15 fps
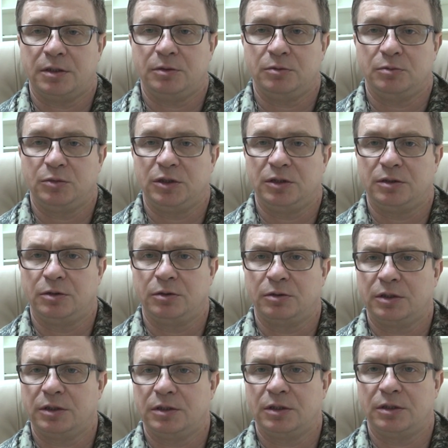Ну, мы их
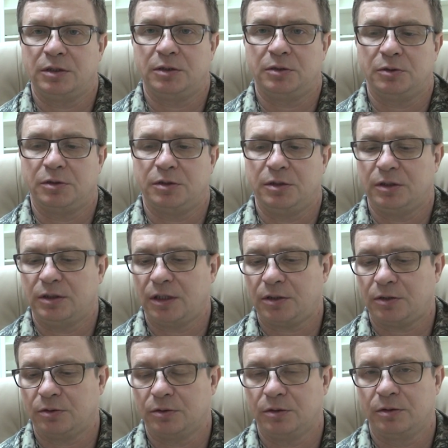долго делали, то есть не так,
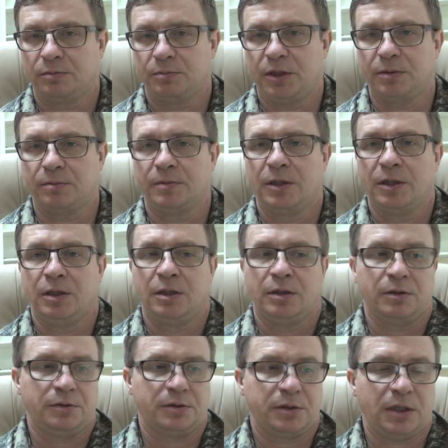что прям
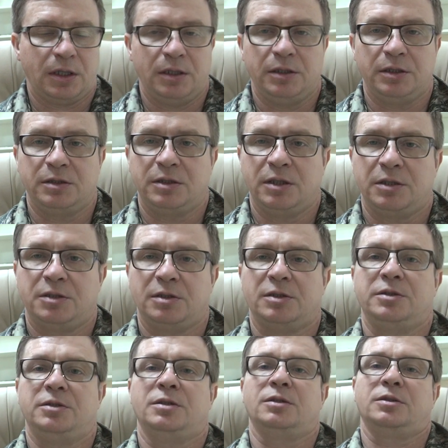стали и начали
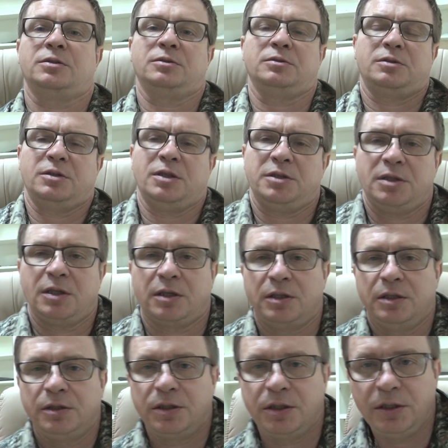делать. То есть сначала
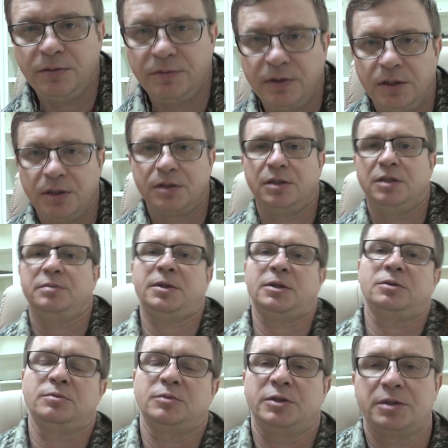клинки вырезали,
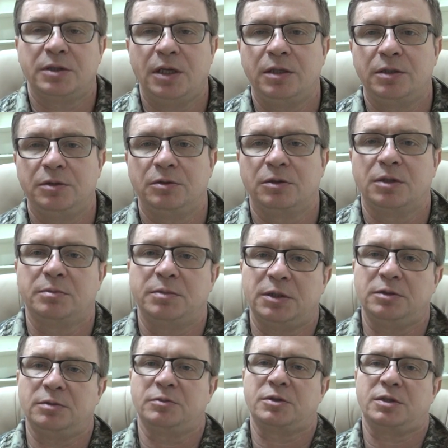потом лежали долго,
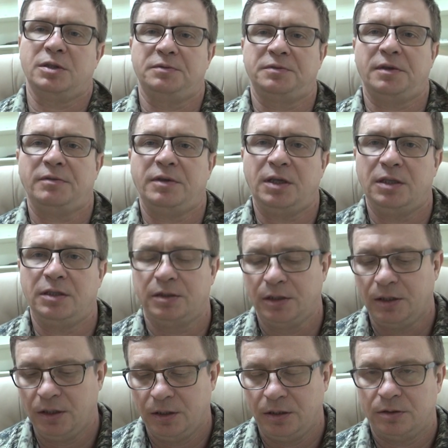потом шлифовали.
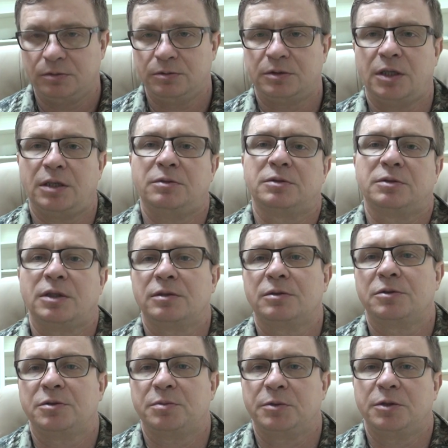Вот так вот,
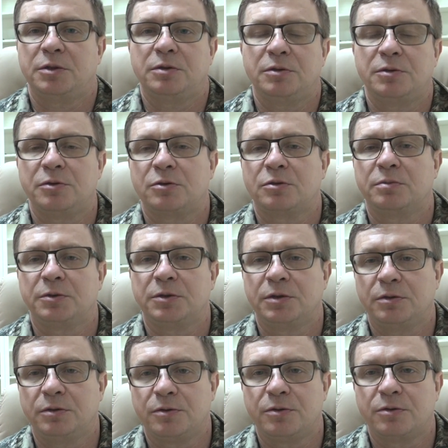короче,
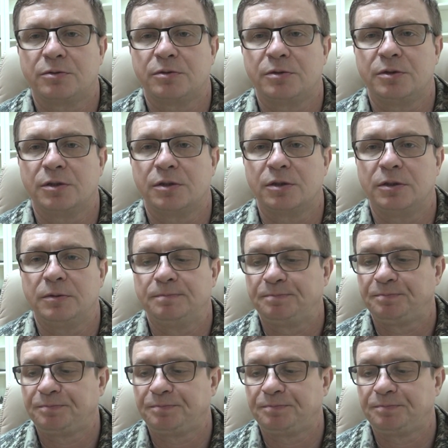потихонечку-потихонечку сделали.